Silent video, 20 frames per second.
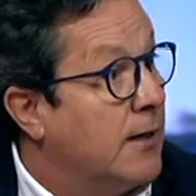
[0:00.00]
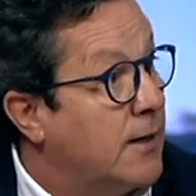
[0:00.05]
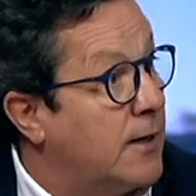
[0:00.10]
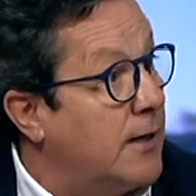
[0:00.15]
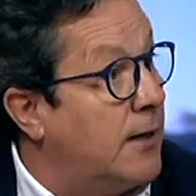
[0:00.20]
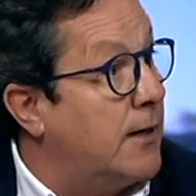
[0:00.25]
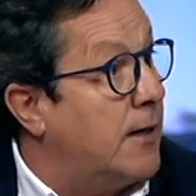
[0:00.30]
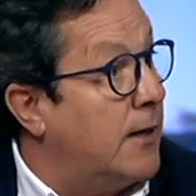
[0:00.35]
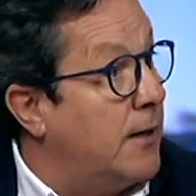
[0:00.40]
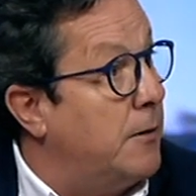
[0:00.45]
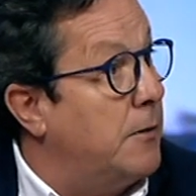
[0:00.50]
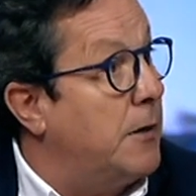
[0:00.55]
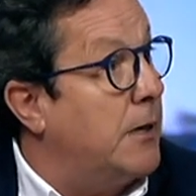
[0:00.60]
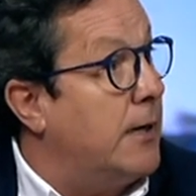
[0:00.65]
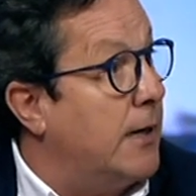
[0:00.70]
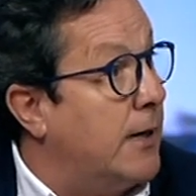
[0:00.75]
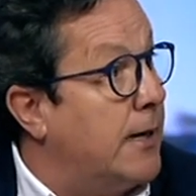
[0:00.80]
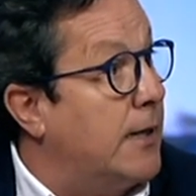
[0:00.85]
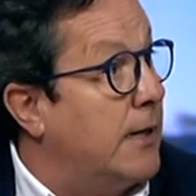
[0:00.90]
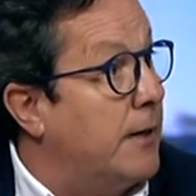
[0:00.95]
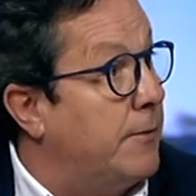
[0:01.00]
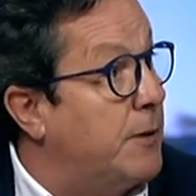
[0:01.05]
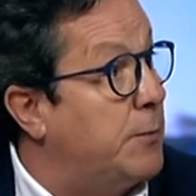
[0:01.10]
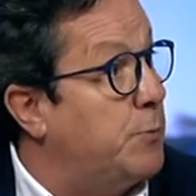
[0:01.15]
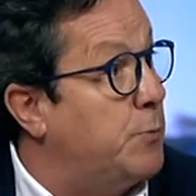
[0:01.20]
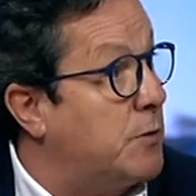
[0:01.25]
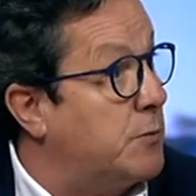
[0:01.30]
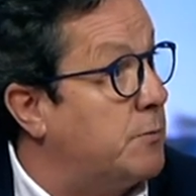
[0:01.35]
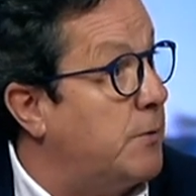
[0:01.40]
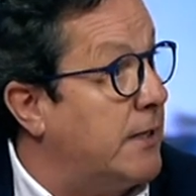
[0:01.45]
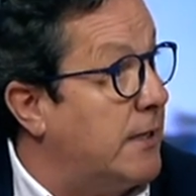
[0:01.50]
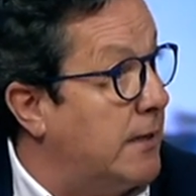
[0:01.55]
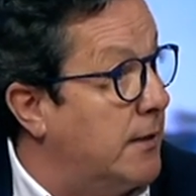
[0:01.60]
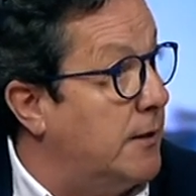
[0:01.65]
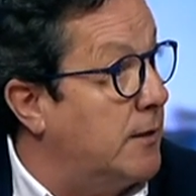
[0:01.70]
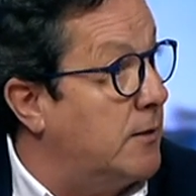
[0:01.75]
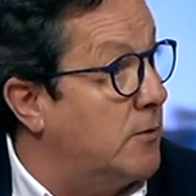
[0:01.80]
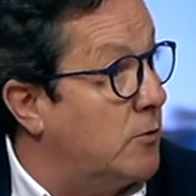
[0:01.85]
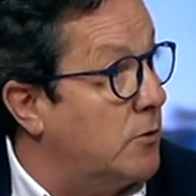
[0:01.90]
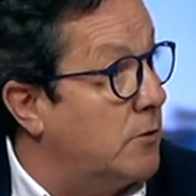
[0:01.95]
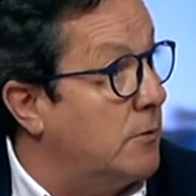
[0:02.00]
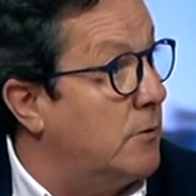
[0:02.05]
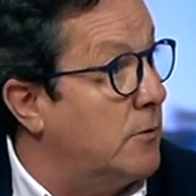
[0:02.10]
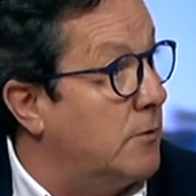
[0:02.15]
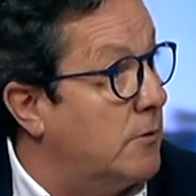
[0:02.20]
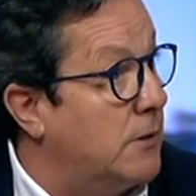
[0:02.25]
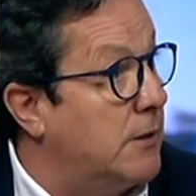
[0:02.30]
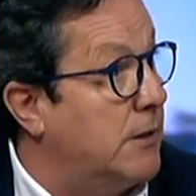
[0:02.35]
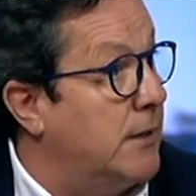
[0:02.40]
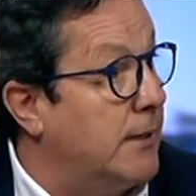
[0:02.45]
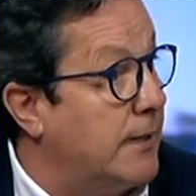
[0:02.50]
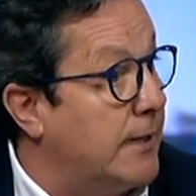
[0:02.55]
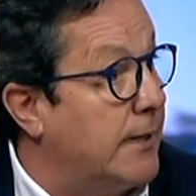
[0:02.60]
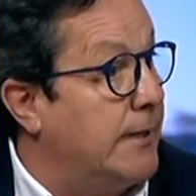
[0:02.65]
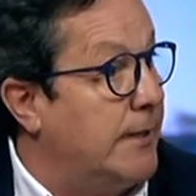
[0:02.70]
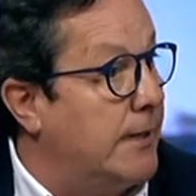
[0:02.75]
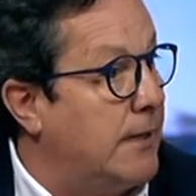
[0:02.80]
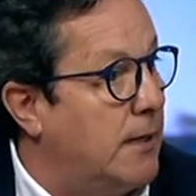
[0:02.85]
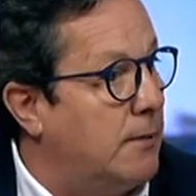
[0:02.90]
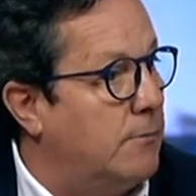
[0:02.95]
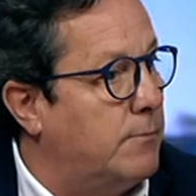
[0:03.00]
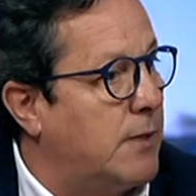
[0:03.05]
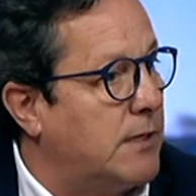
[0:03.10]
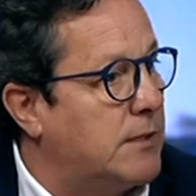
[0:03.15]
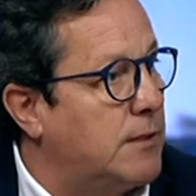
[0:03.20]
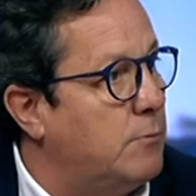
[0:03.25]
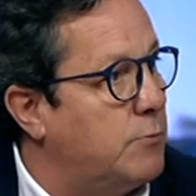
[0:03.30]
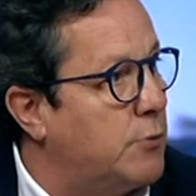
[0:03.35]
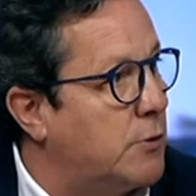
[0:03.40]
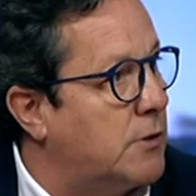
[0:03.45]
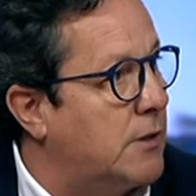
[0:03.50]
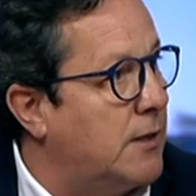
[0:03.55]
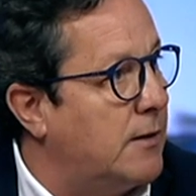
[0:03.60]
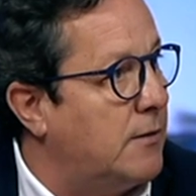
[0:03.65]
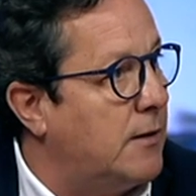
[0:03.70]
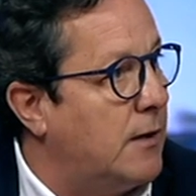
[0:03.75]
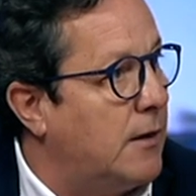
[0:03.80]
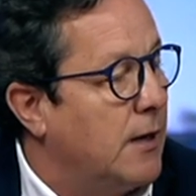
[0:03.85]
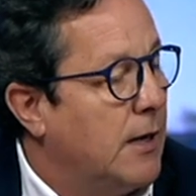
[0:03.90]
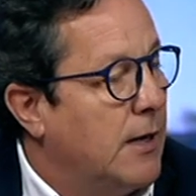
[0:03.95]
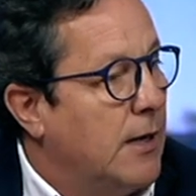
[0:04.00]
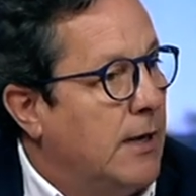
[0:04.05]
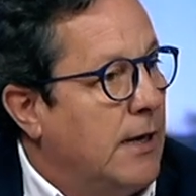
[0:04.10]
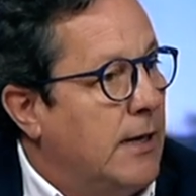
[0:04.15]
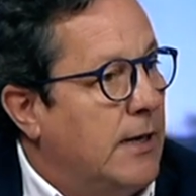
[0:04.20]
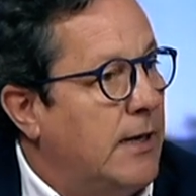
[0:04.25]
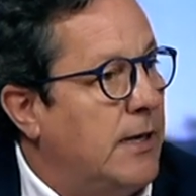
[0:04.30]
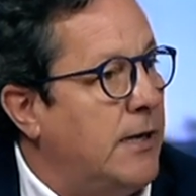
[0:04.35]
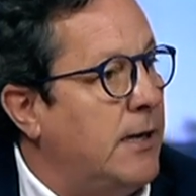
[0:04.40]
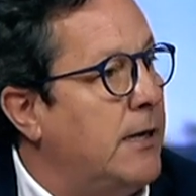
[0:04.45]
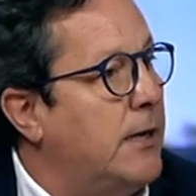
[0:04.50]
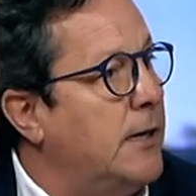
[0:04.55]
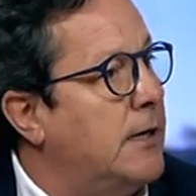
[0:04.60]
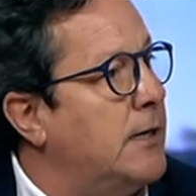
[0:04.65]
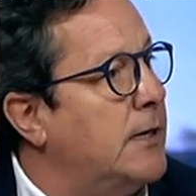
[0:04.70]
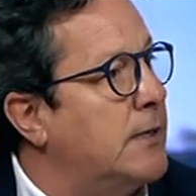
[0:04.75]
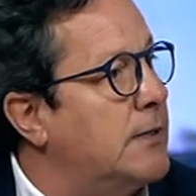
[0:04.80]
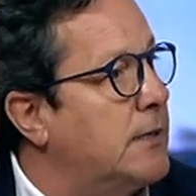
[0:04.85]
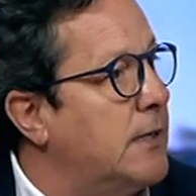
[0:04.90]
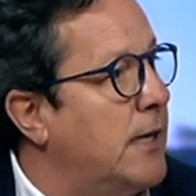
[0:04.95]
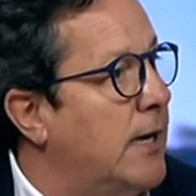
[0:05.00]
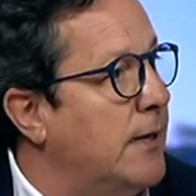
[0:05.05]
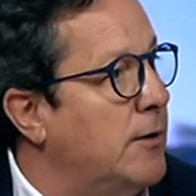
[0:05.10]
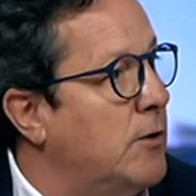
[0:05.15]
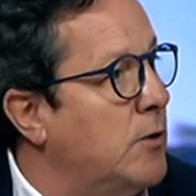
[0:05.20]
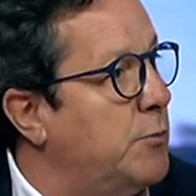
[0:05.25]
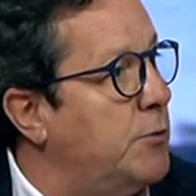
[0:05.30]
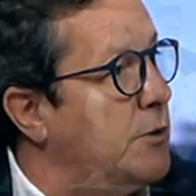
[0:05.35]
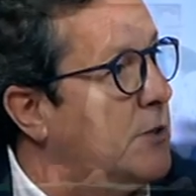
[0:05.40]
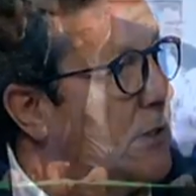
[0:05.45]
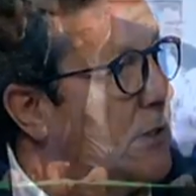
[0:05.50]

que, que, cada vez pues va teniendo en general más importancia y este año pues